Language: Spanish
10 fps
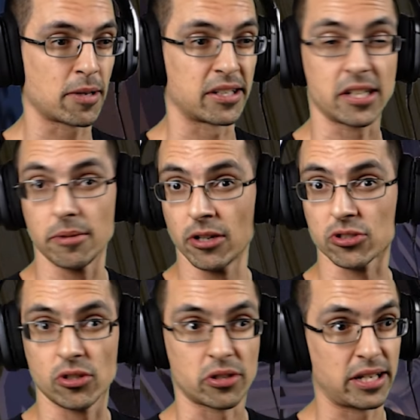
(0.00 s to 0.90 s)
para
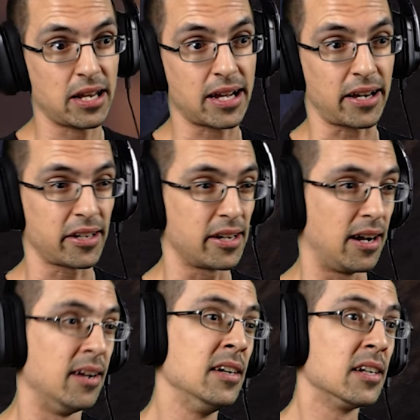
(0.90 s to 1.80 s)
inscribirnos en lo que es la carrera.
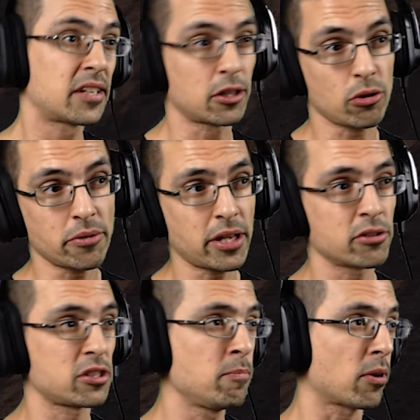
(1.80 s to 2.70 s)
Que todavía no
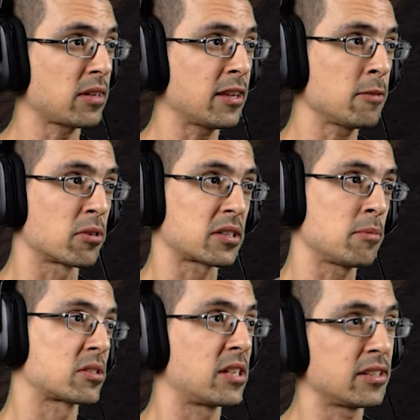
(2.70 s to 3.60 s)
es importante porque
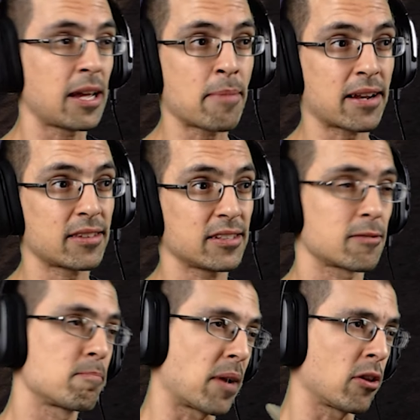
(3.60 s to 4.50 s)
estamos en el día
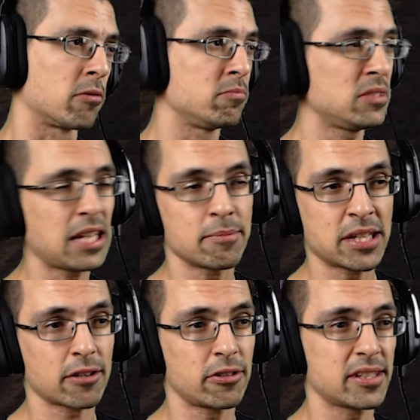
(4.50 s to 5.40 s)
martes, perdón, día
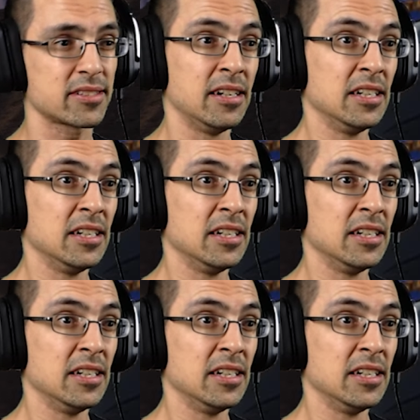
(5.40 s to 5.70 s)
miércoles